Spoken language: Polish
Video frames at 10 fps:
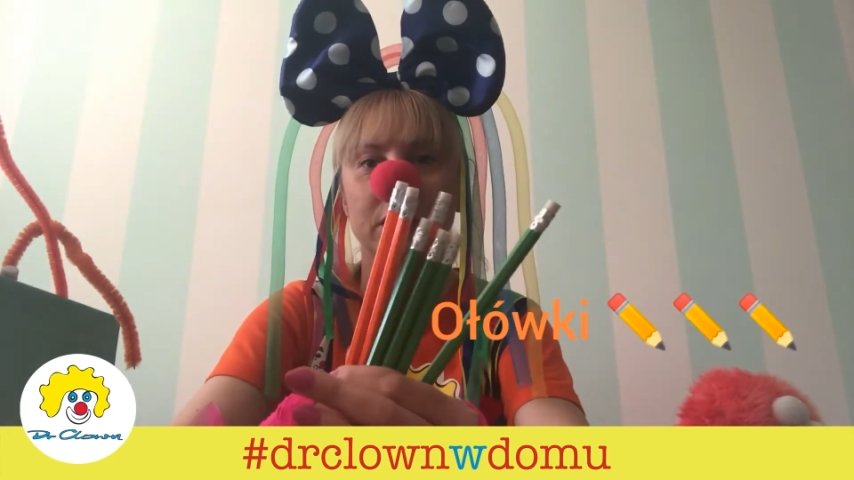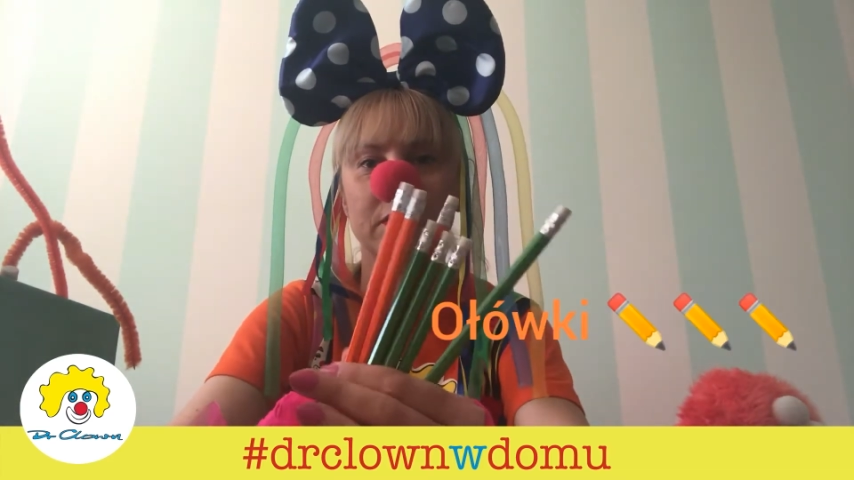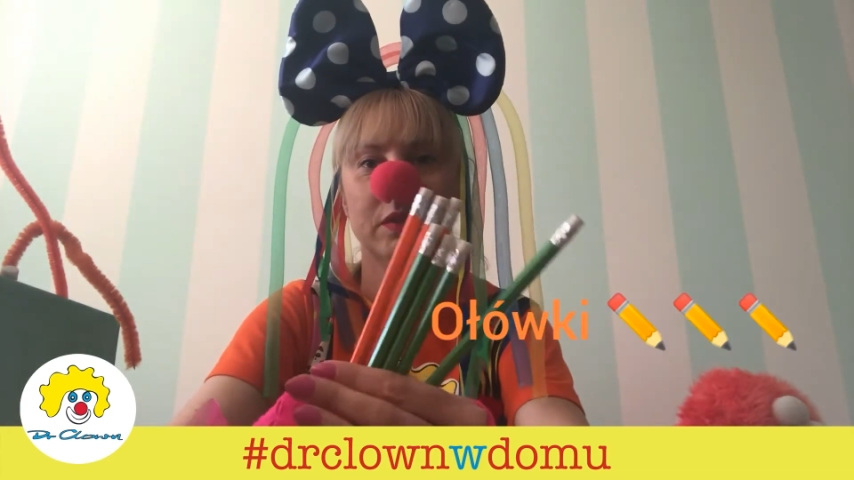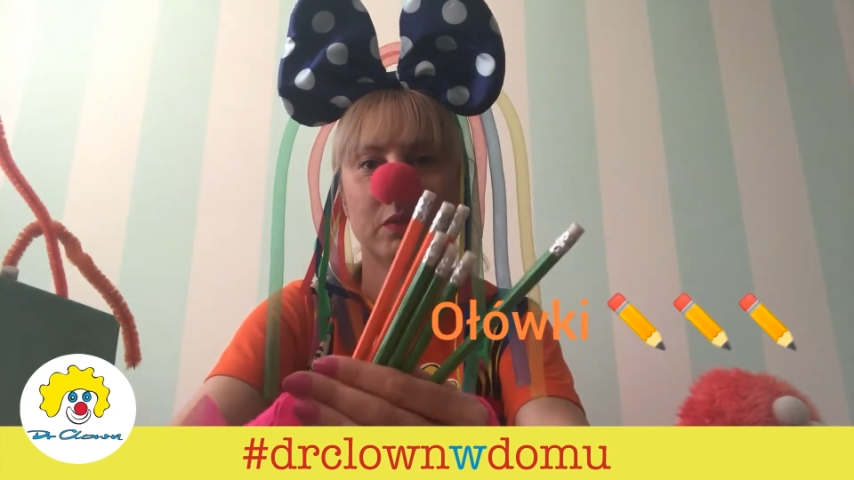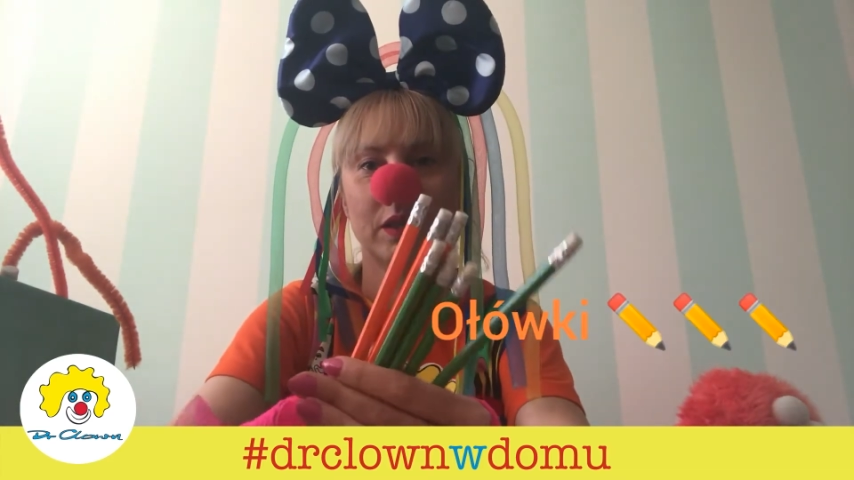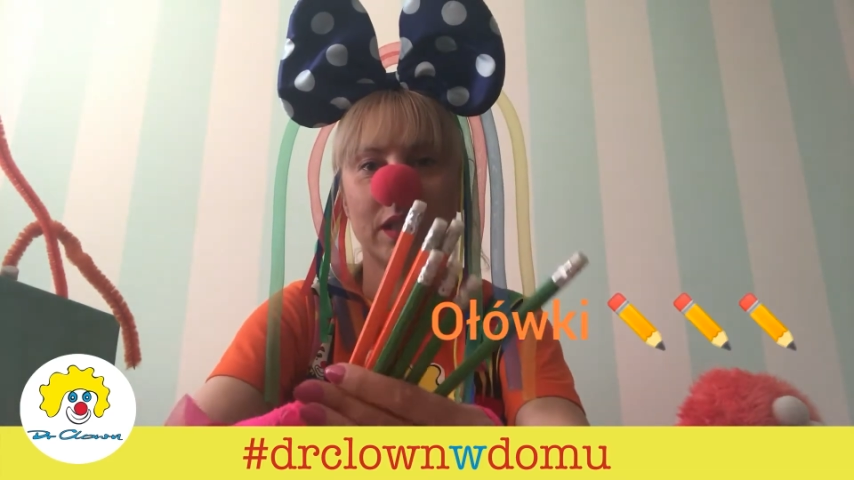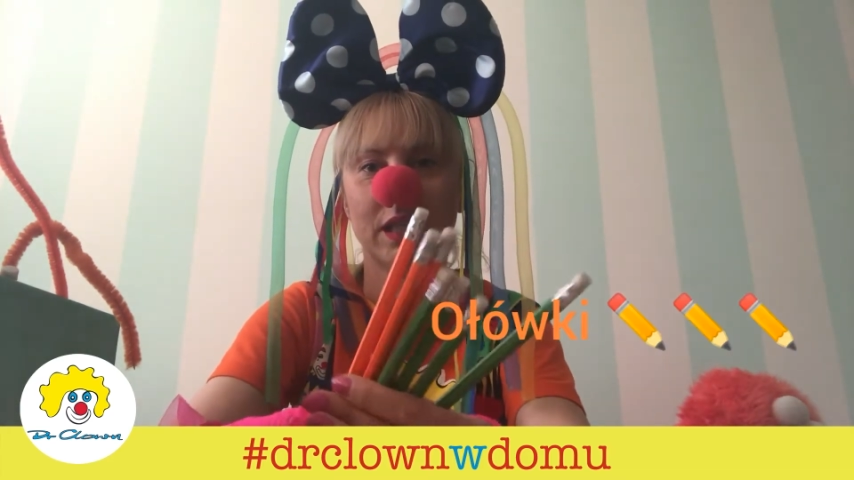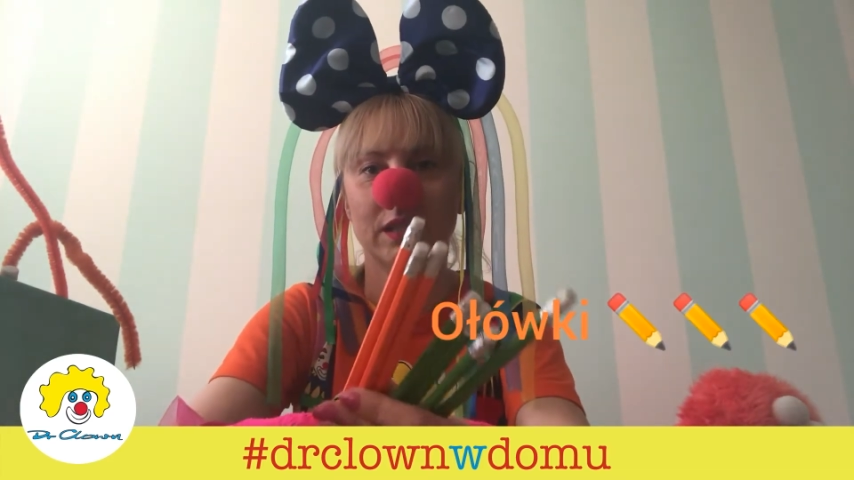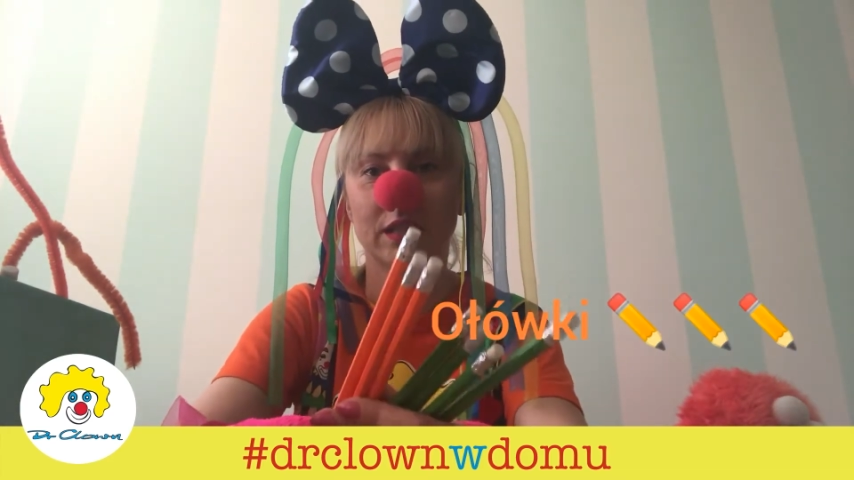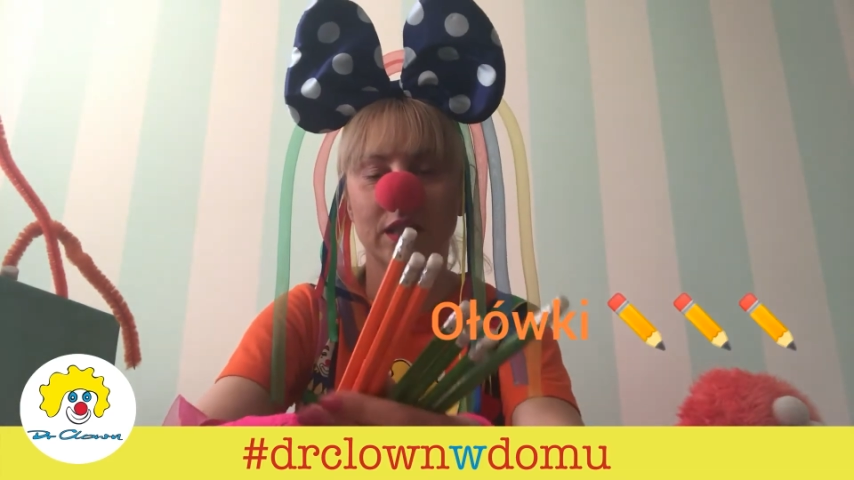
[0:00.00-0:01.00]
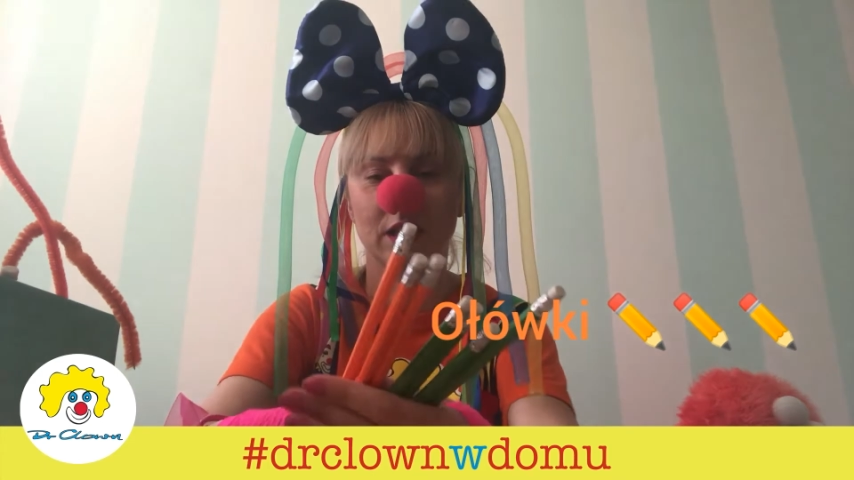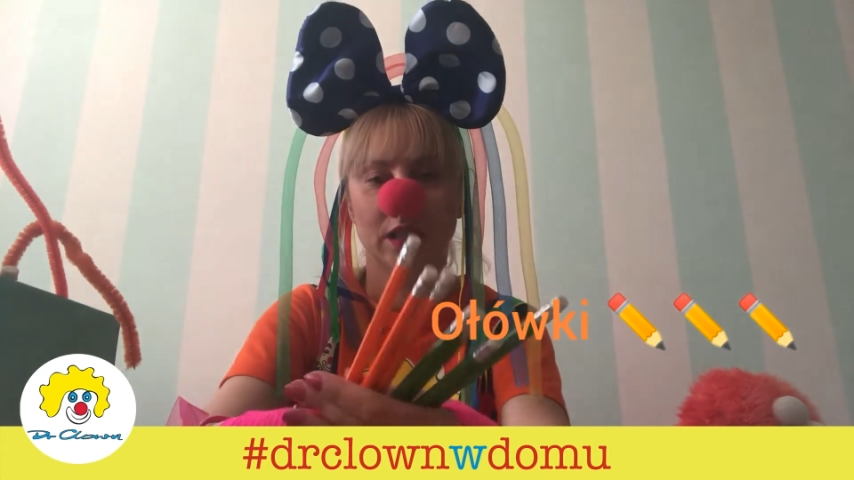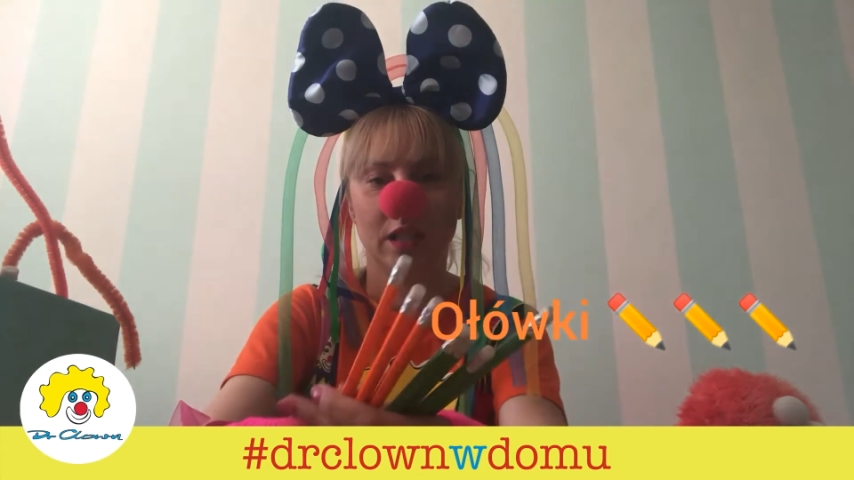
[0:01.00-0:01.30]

zwykłe kredki.